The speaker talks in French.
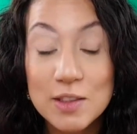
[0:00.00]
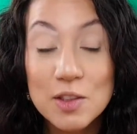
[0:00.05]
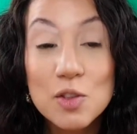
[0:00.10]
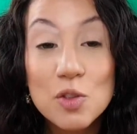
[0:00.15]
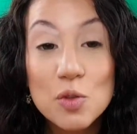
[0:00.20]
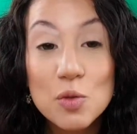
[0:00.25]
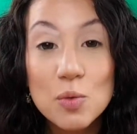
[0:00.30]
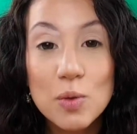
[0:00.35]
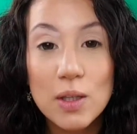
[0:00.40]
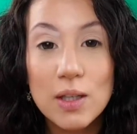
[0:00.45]

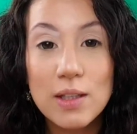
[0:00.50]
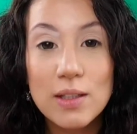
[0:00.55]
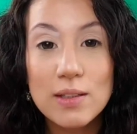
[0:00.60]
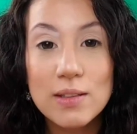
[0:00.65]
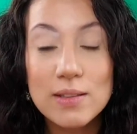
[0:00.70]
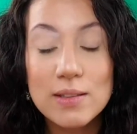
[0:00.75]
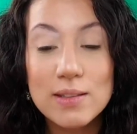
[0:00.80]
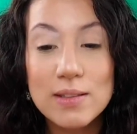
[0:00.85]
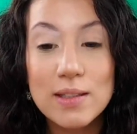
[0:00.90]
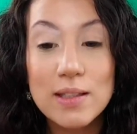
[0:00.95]

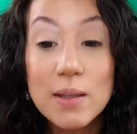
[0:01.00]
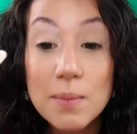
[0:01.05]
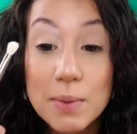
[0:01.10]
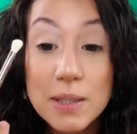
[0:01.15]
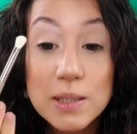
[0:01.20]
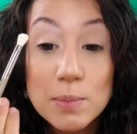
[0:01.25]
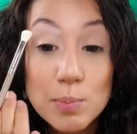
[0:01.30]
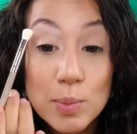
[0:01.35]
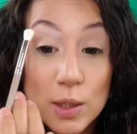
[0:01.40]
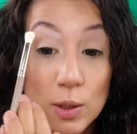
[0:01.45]
soit c'est la
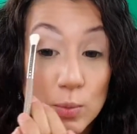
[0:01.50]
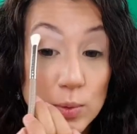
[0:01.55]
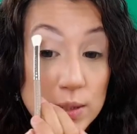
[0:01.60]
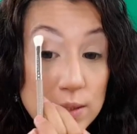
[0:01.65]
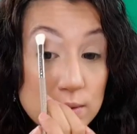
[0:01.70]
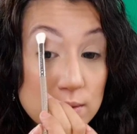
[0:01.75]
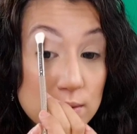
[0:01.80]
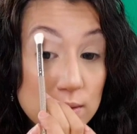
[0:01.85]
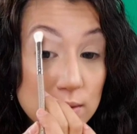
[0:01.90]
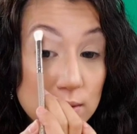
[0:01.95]
base
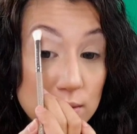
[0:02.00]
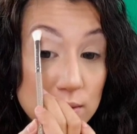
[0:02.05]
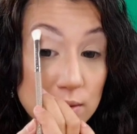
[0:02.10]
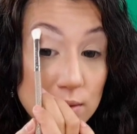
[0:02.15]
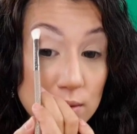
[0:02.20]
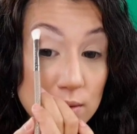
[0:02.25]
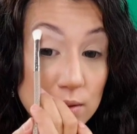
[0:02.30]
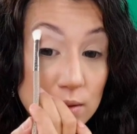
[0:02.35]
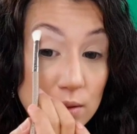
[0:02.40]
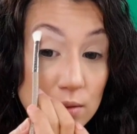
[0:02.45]
Péloïse
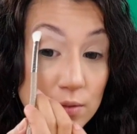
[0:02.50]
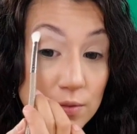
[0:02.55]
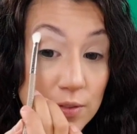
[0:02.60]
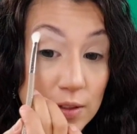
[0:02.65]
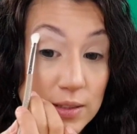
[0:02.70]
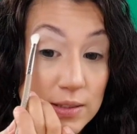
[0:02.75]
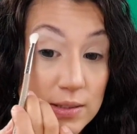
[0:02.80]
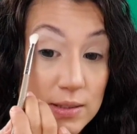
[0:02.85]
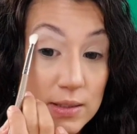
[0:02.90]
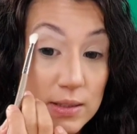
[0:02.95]
euh,
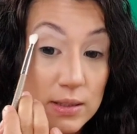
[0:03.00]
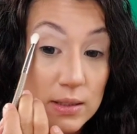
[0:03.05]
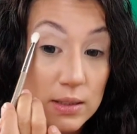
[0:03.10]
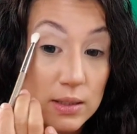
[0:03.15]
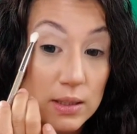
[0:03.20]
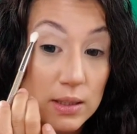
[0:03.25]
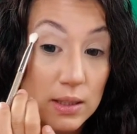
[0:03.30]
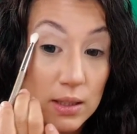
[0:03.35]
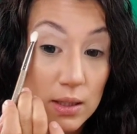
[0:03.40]
Canvas qui